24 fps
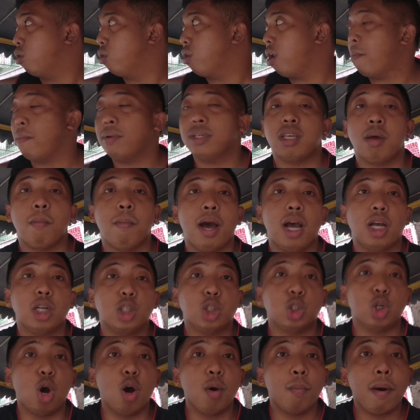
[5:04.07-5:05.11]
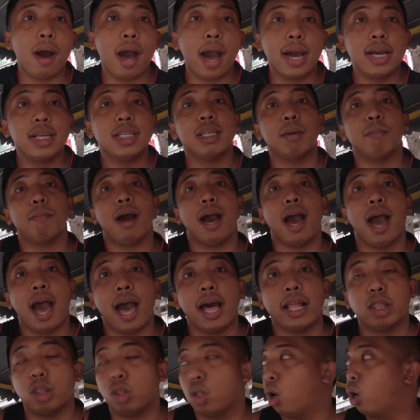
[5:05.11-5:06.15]
doon naman sa mga siomay, sa mga
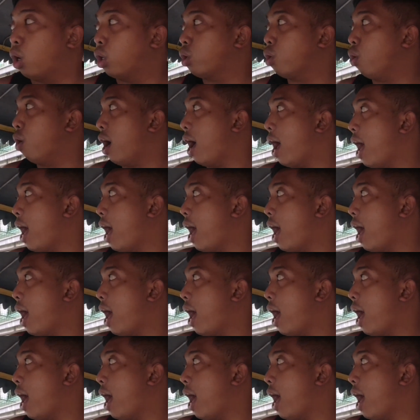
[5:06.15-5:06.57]
hotdog, yung